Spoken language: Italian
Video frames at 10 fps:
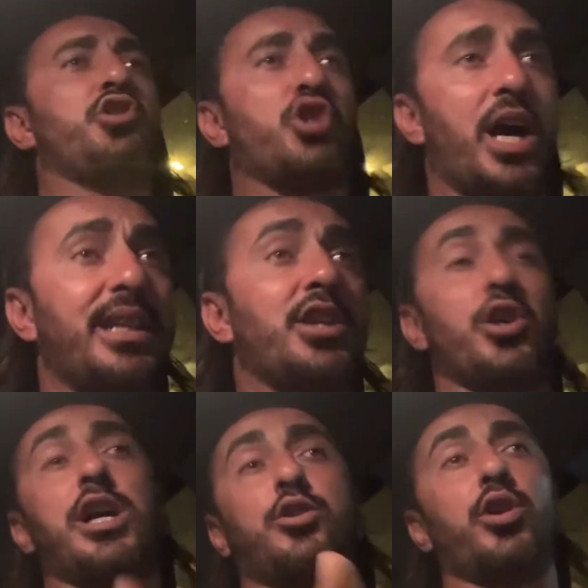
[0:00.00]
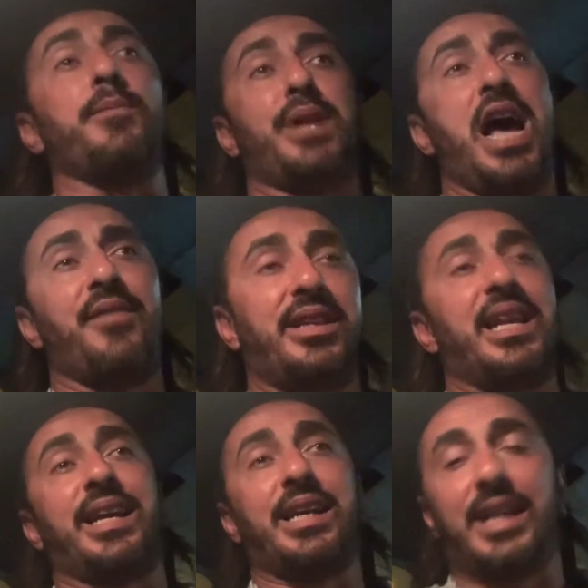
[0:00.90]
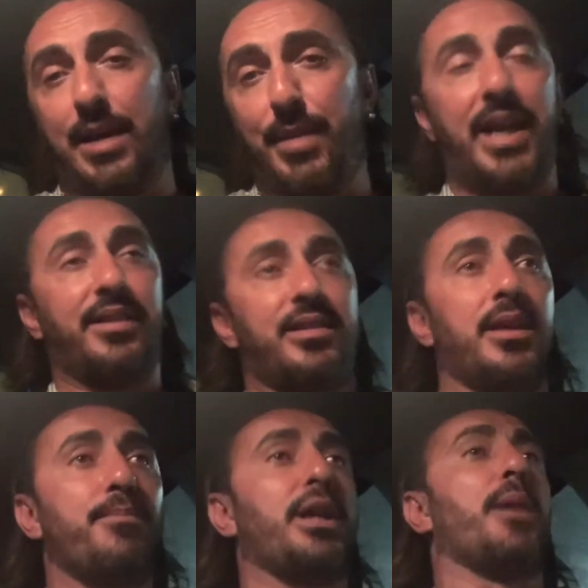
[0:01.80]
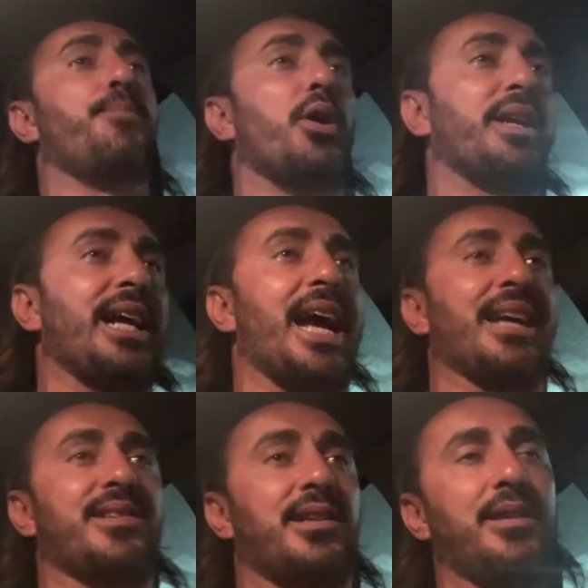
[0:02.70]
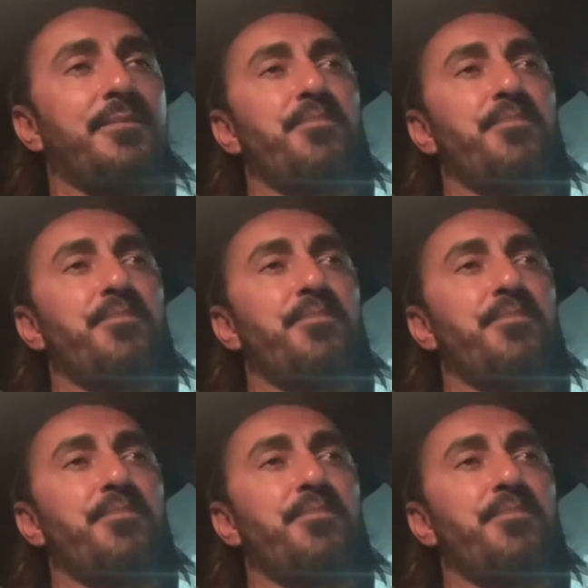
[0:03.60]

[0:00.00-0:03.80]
ha dei giocatori bravi tecnicamente, però poi ragazzi